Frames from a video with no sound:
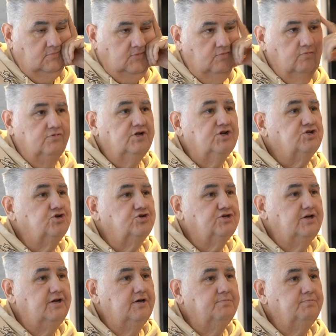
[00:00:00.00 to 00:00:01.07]
vous
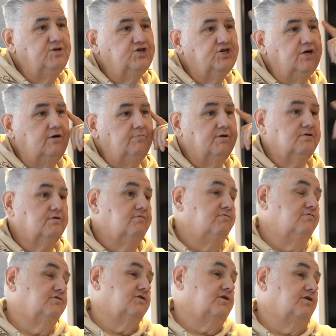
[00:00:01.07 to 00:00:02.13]
échangez avec Michel Parce que
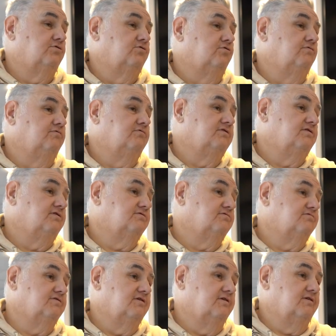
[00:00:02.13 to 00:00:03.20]
c'est rigolo.
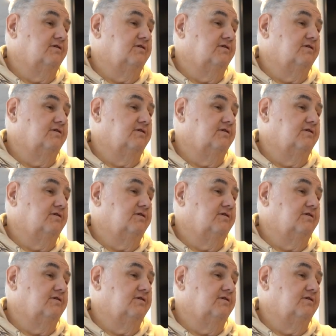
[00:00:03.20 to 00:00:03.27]
Eh oui,